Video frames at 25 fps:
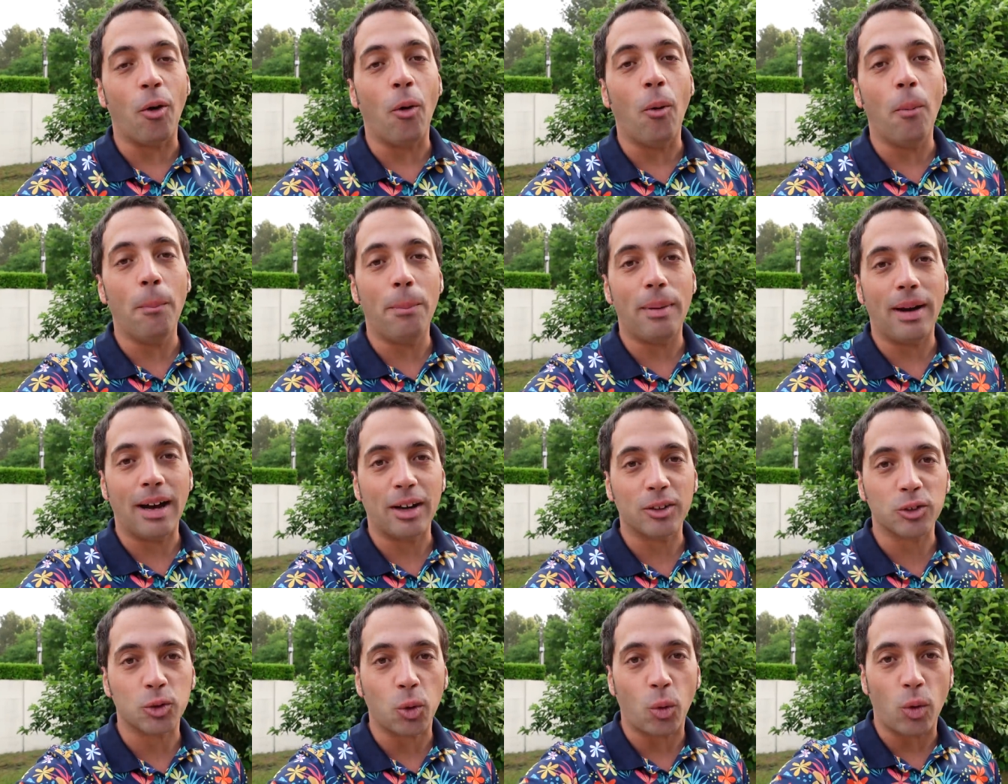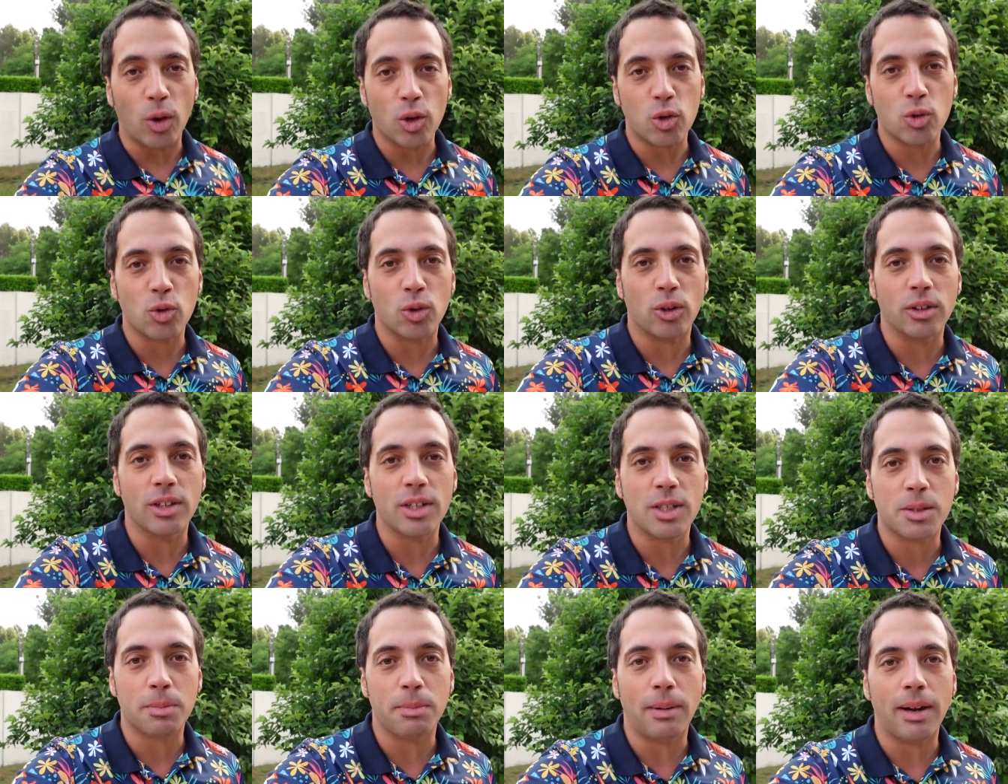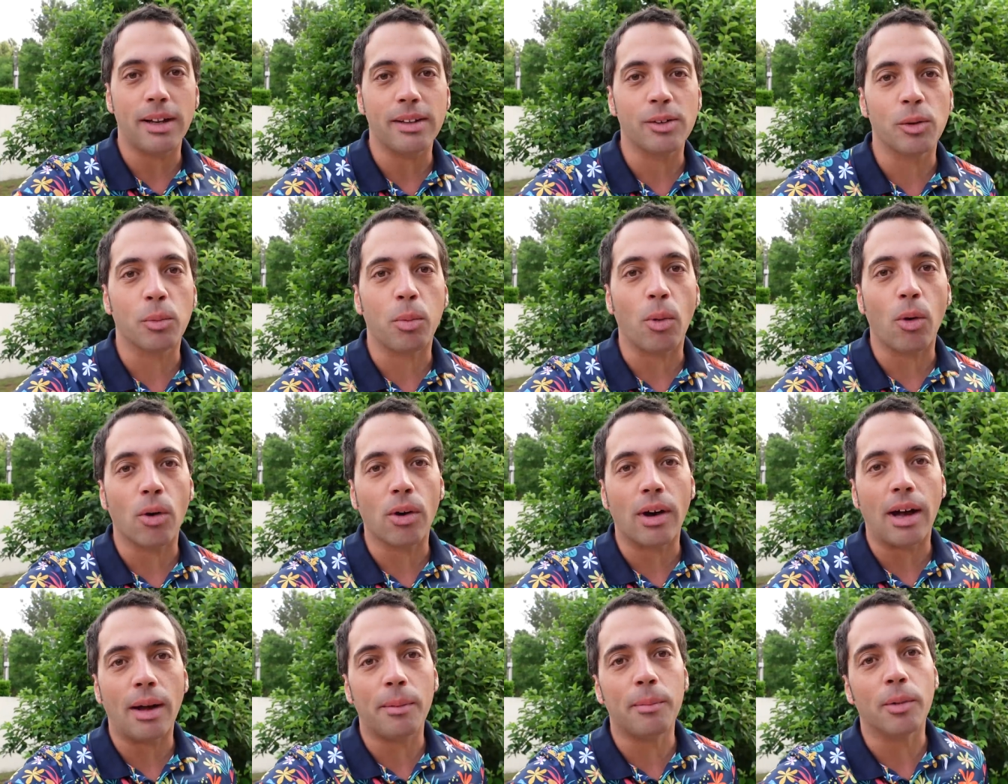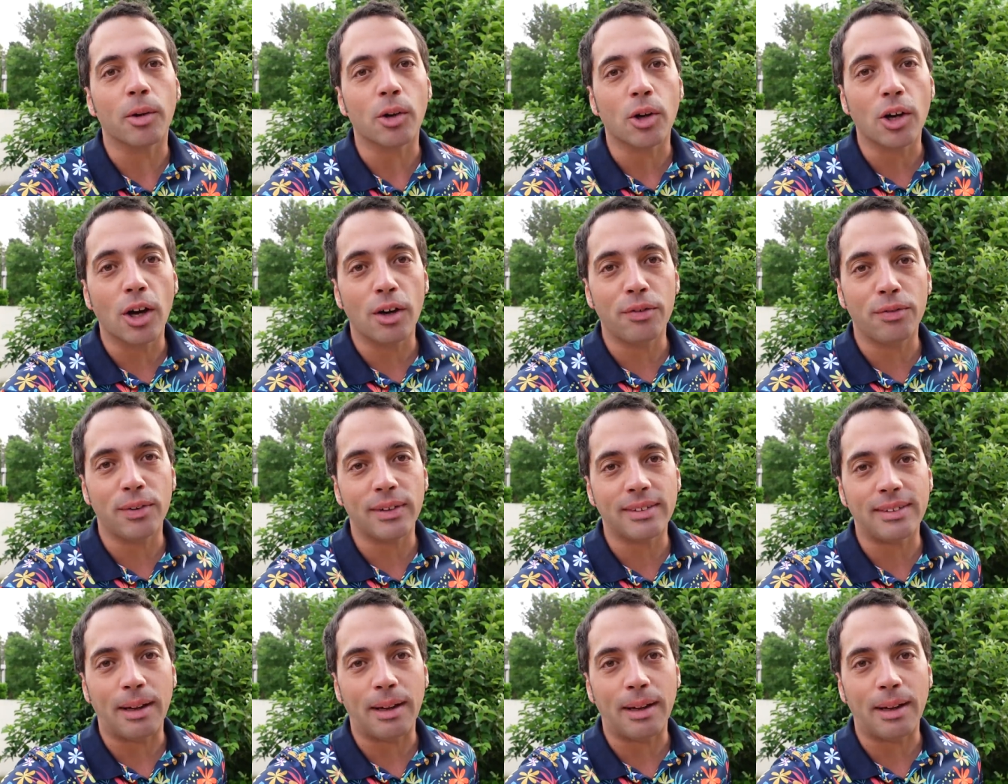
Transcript: On part trois jours en Espagne au programme Golf et